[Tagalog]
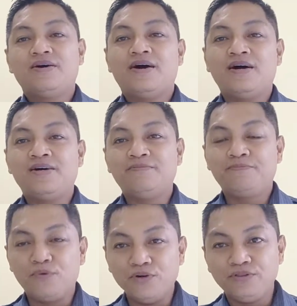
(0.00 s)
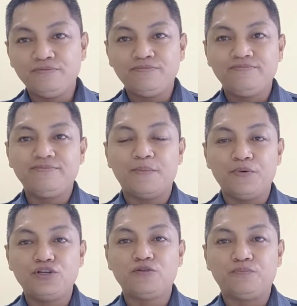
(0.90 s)
Ang point, the
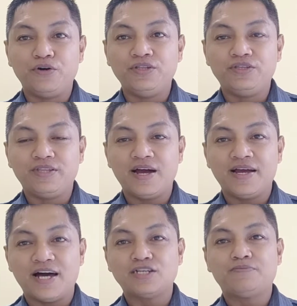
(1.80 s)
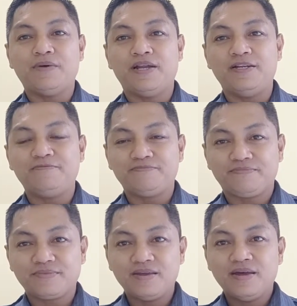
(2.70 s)
first point ng gospel,
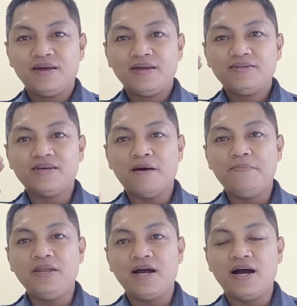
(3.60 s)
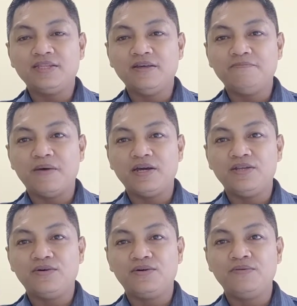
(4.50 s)
sabi ng ating
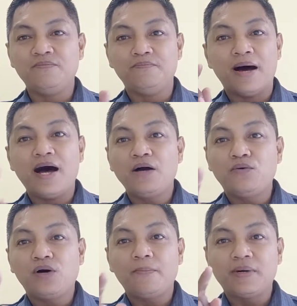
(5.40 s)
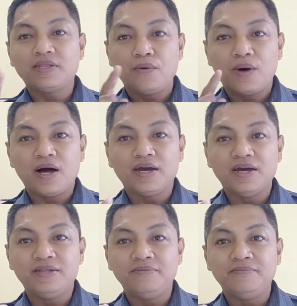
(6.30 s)
Panginoon, bago ka
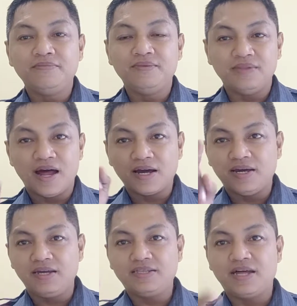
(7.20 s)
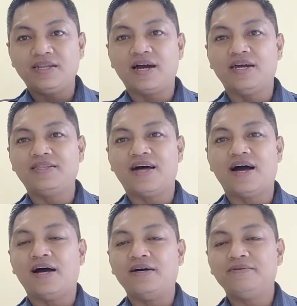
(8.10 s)
patawagin, nakita na kita
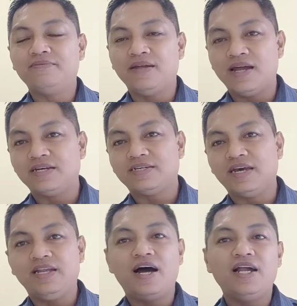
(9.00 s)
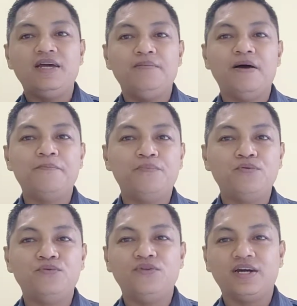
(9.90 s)
na nasa ilalim ng
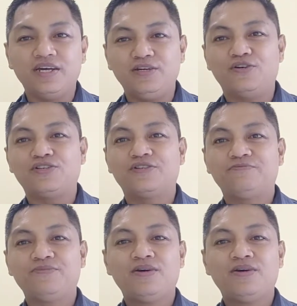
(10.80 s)
puno ng igos.